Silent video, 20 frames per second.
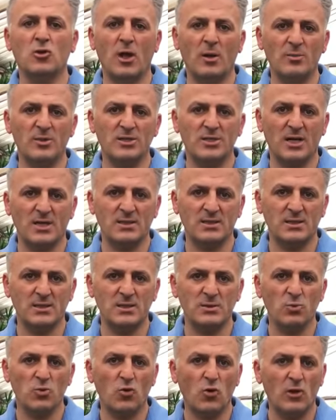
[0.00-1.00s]

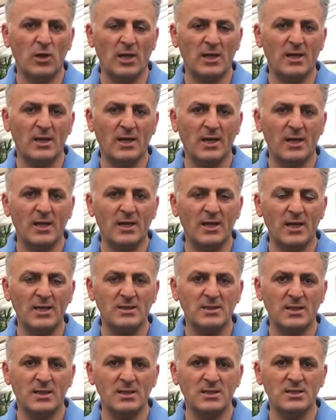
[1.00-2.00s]
sulamayacaksınız. Bu konulara dikkat
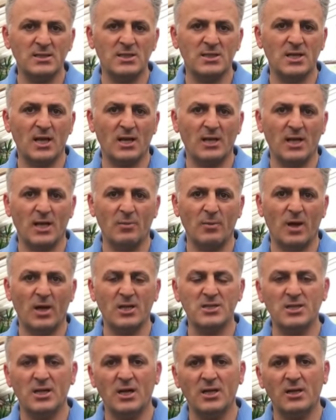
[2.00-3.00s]
ederseniz çiçeklenme
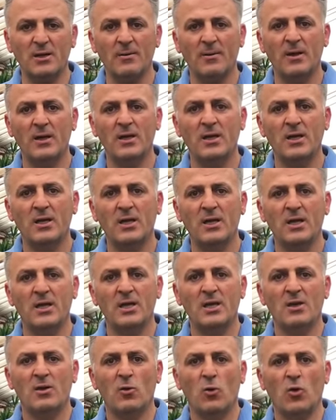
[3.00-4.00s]
açar.
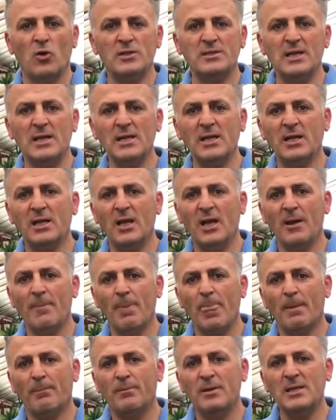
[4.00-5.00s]

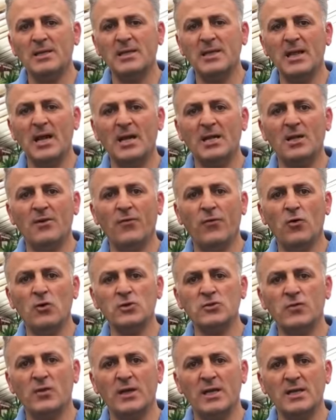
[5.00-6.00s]
Özellikle bitkilerde
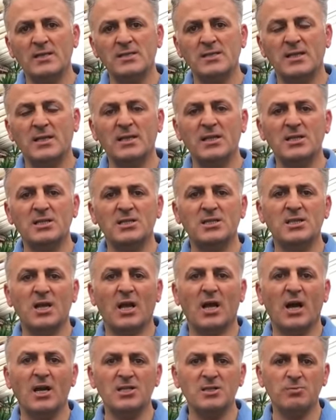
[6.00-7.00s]
fosfor eksikliği
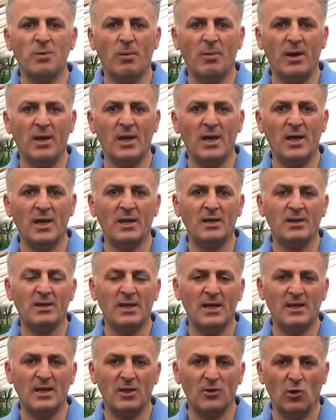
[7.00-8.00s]
çiçek açmamaya
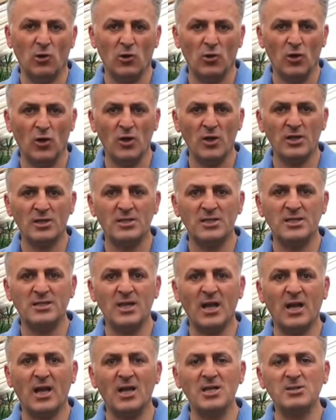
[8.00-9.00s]
neden oluyor.
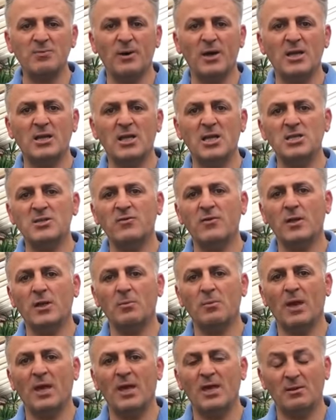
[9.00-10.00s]
Çiçek açmayı
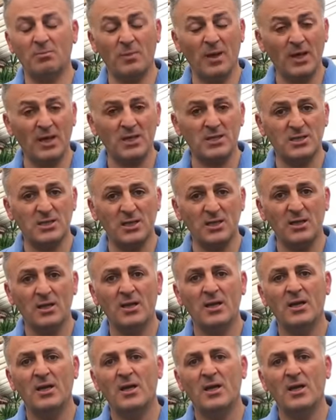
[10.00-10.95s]
teşvik etmek için